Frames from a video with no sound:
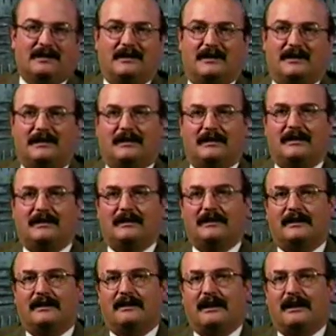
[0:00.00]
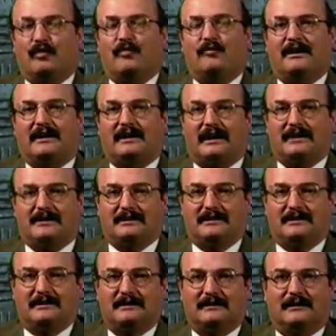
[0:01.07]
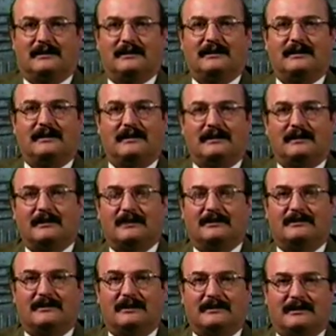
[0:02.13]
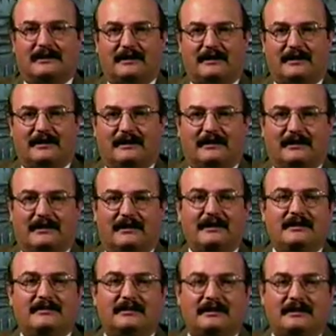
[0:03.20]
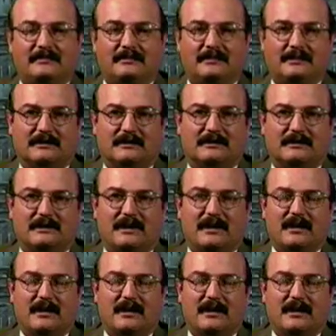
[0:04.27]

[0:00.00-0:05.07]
En la convergencia de la estrategia de e-services